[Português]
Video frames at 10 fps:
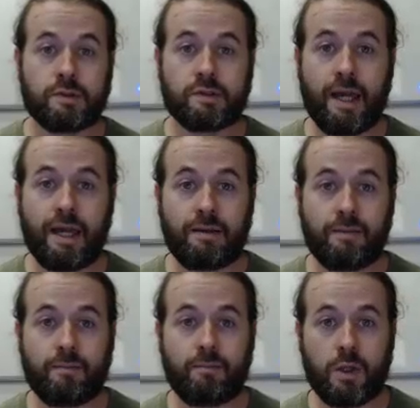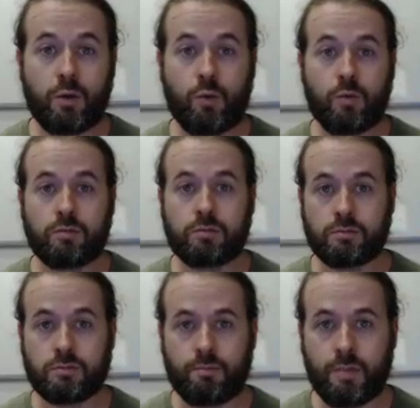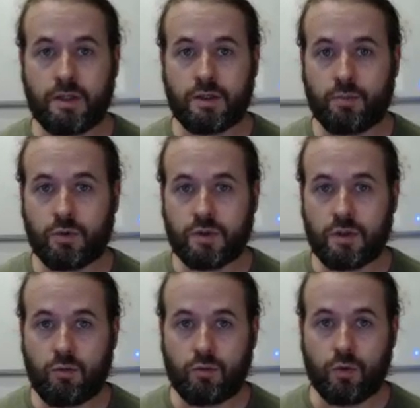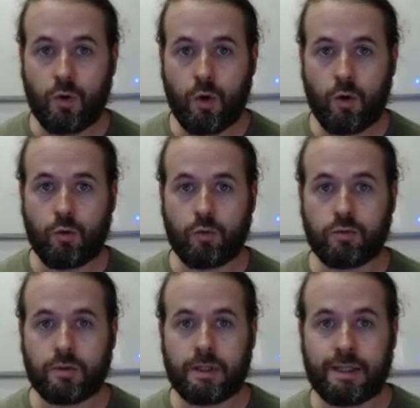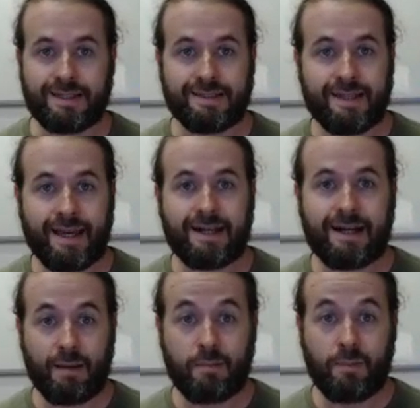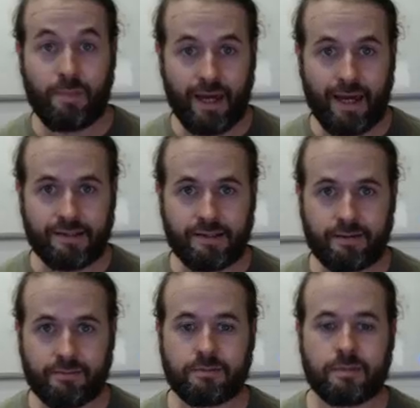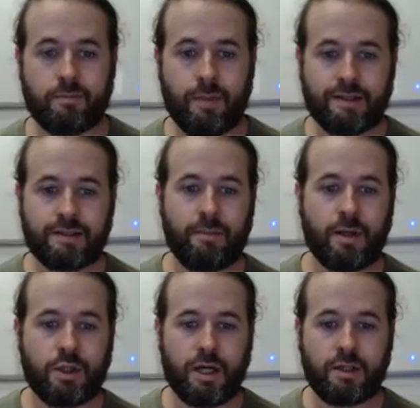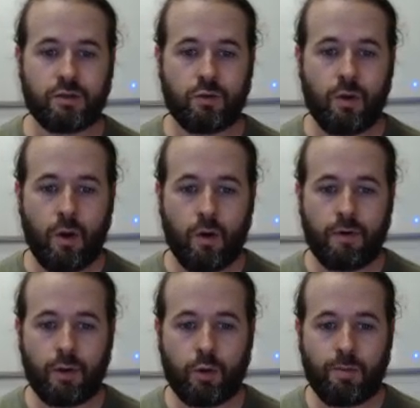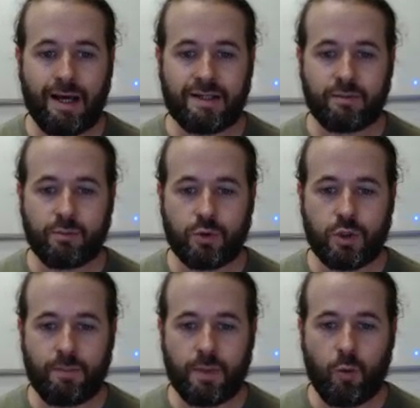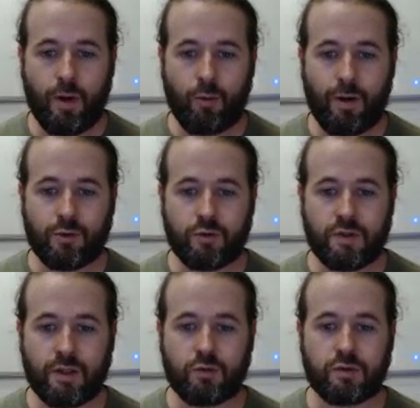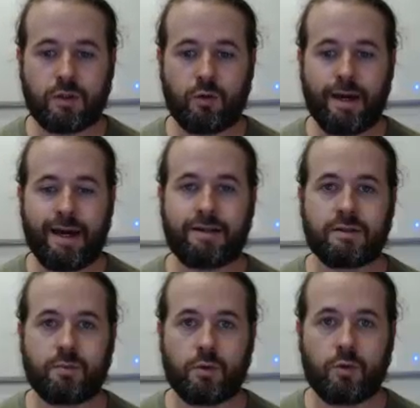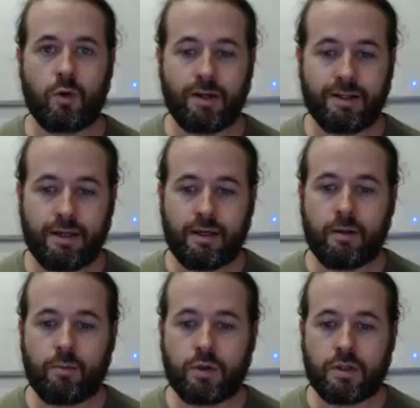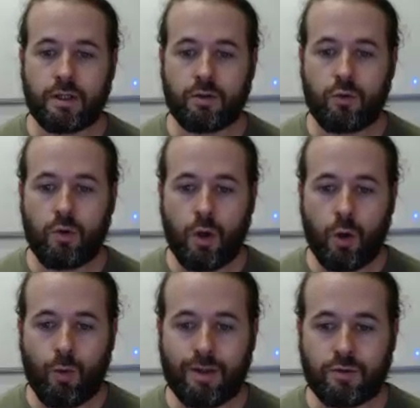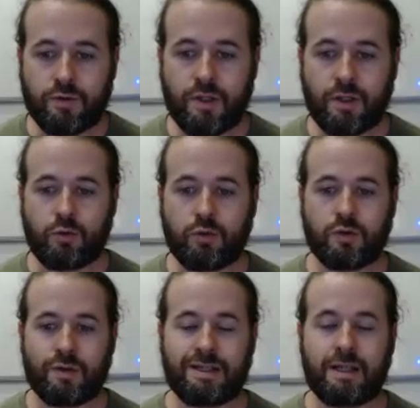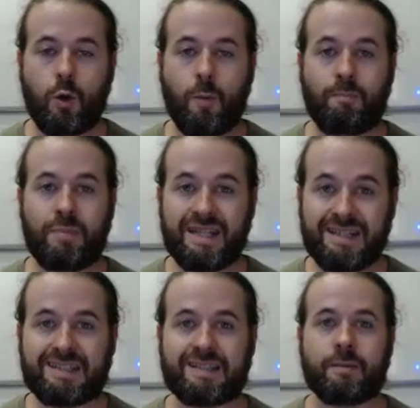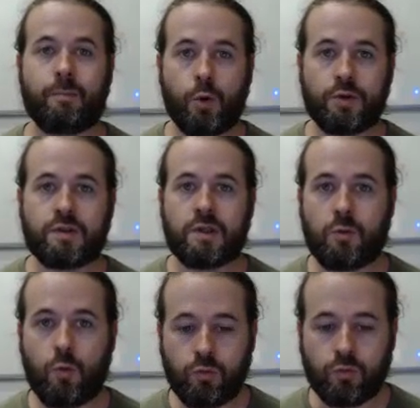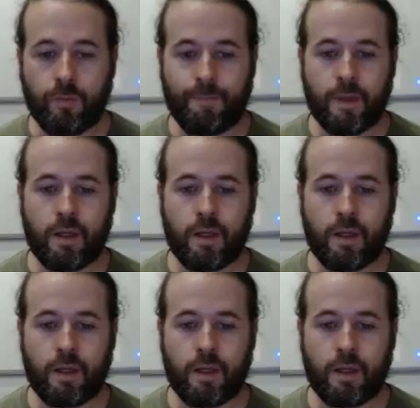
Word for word: 100 mil bits por segundo, ou em 100 kbps. Basicamente é isso. O valor máximo típico é 400 kHz para o clock, portanto 400 kilobits por segundo.